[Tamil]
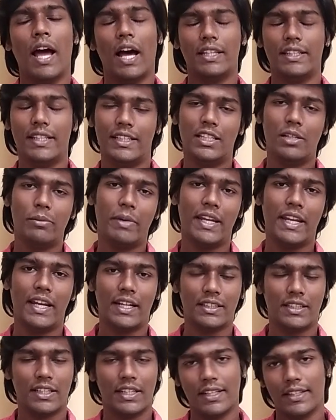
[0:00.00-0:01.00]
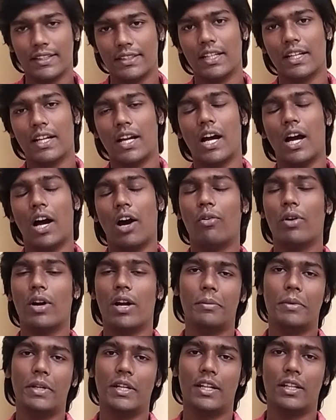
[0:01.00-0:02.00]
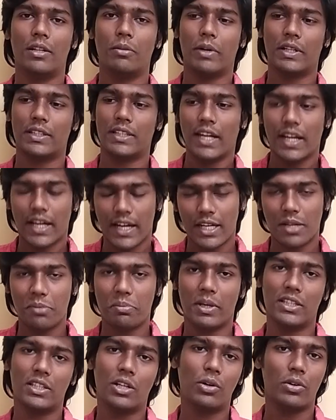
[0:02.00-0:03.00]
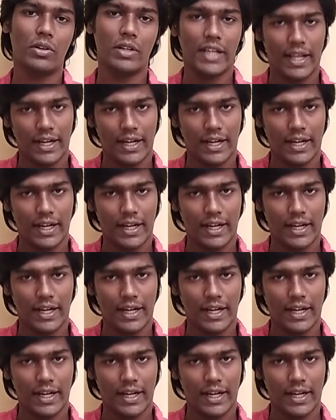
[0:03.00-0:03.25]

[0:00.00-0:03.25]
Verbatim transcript: அது எந்த மாதிரி இடத்துல இருந்திருக்காங்க அவங்க அப்படின்றது பார்த்தீங்கன்னா கண்டிப்பாக ஏதாவது ஒரு